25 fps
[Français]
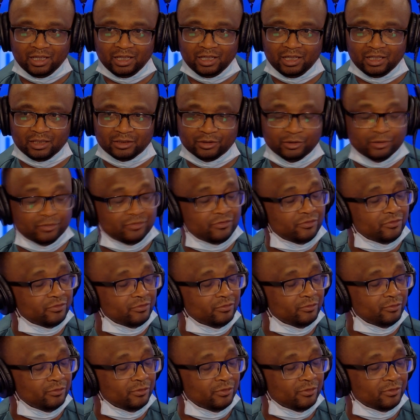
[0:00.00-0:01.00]
de
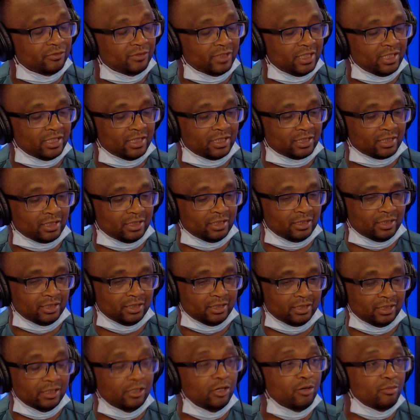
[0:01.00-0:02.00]
vous faire
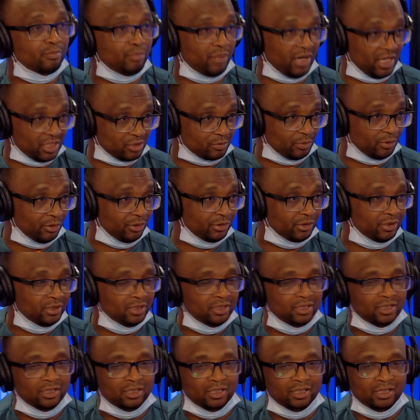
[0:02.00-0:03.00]
un passeport,
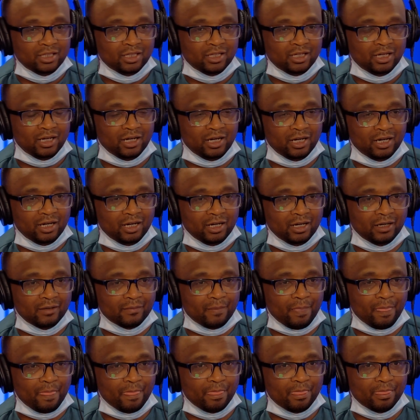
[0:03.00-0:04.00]

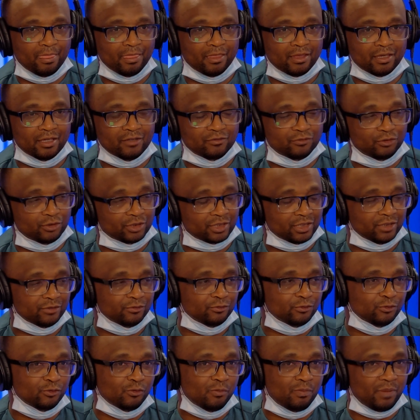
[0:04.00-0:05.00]
euh, il faut que
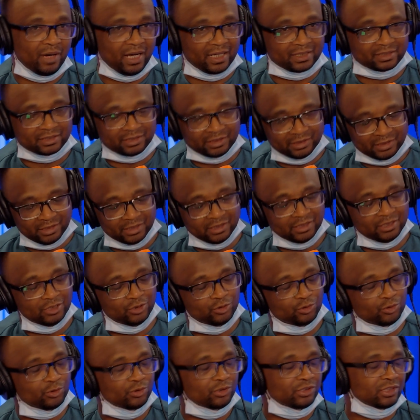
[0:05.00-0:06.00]
vous partiez
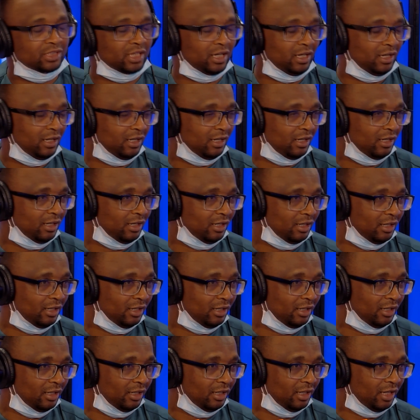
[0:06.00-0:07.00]

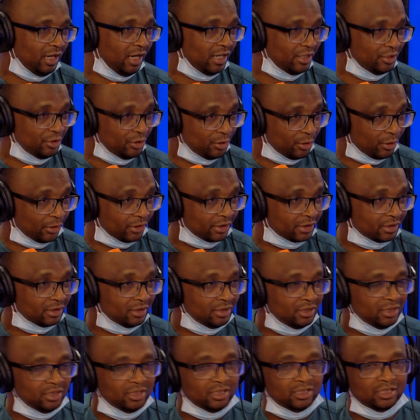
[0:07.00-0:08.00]
jusqu'à à New York.
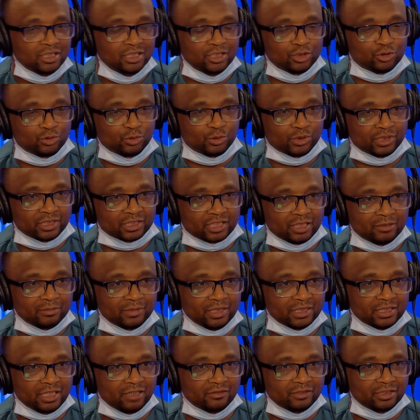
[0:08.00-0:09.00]
Et tout
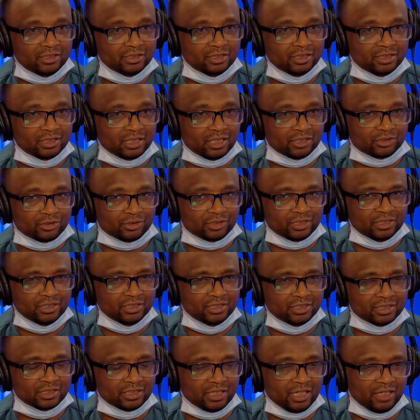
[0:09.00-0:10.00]
récemment, il y avait une délégation
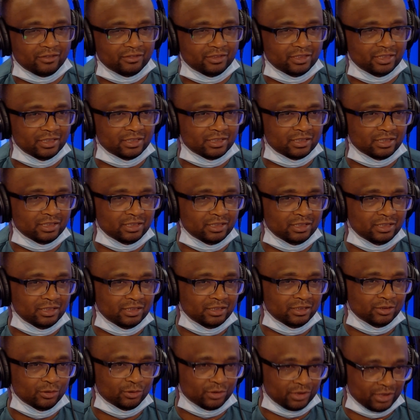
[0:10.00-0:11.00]
guinéenne qui avait
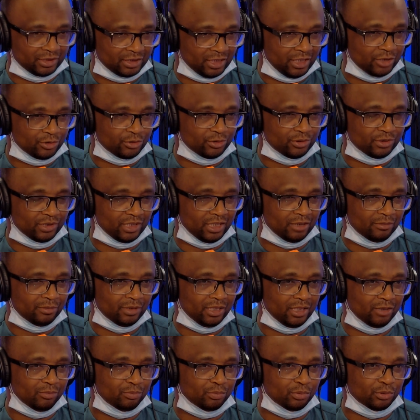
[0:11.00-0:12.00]
été aux États-Unis
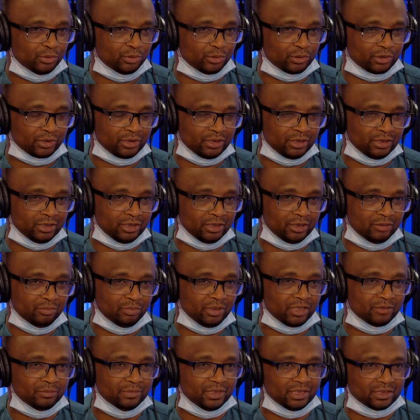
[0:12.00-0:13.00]
là-bas pour euh,
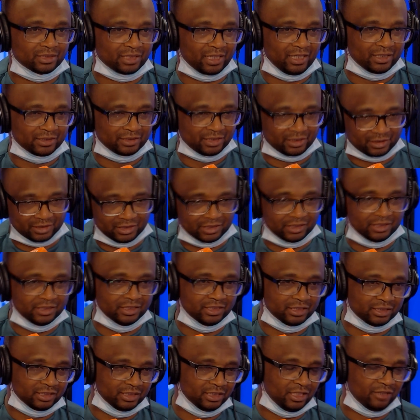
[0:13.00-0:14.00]
permettre à certains
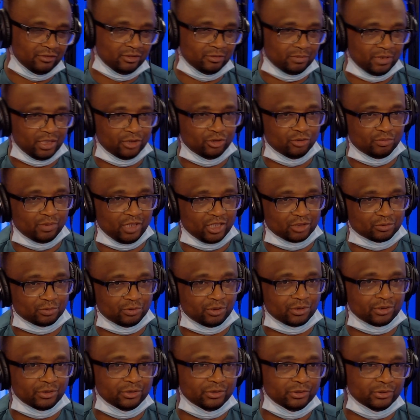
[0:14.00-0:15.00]
Guinéens qui n'avaient pas de
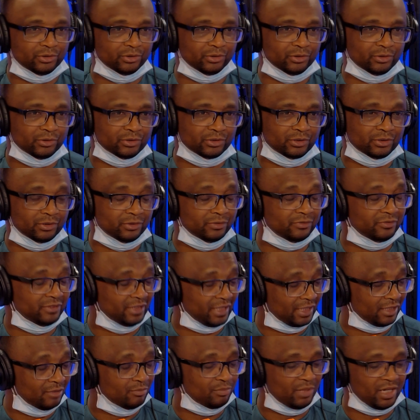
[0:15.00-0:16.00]
passeport de se
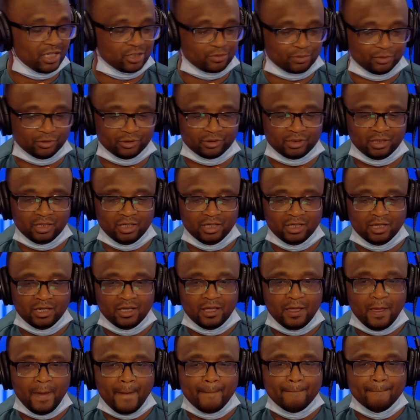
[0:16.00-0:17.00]
faire un passeport.
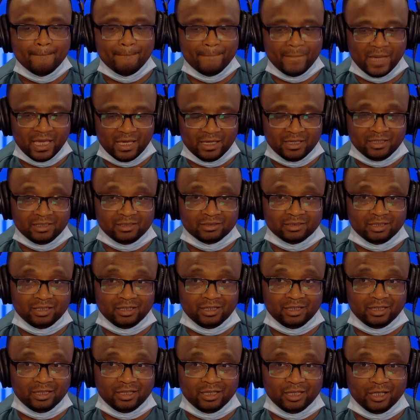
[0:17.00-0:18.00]
Mais
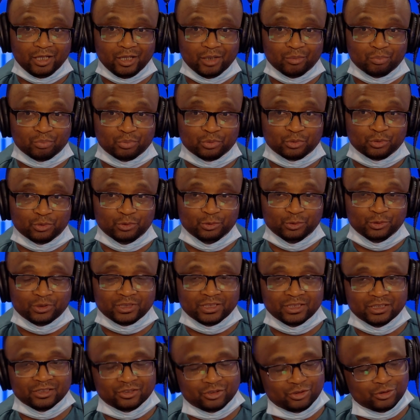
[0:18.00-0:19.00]
euh, pour nous
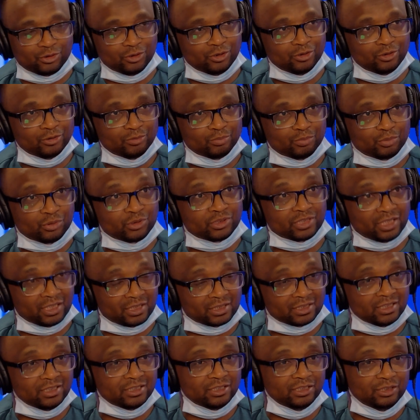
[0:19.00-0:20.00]
qui étions, pour
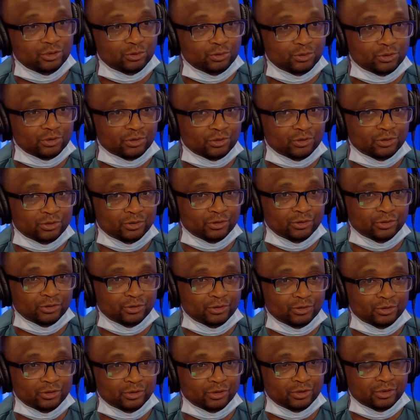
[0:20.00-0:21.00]
certains de
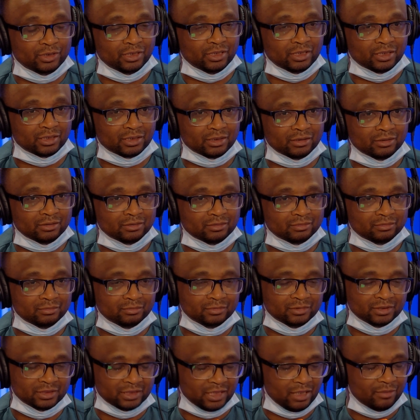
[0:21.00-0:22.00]

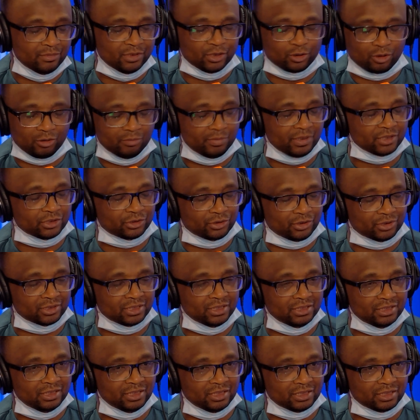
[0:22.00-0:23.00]
nos amis compatriotes
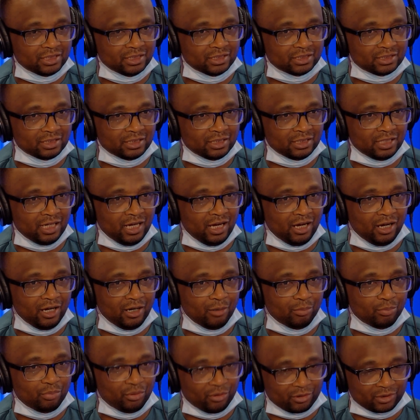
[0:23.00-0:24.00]
guinéens qui étaient
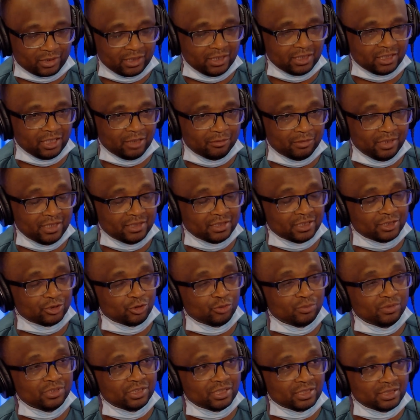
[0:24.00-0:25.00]
à Portland là-bas, ils étaient
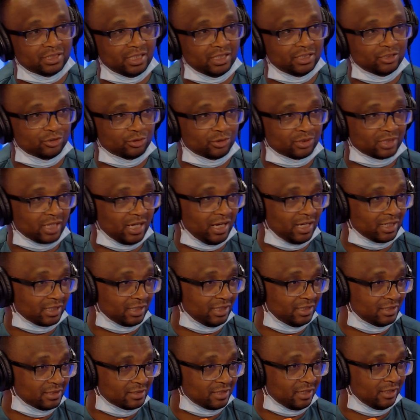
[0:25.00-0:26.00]
obligés d'aller jusqu'à
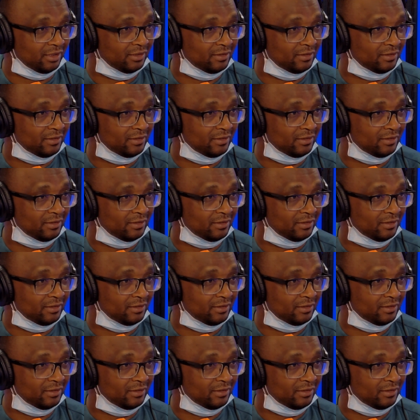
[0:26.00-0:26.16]
Atlanta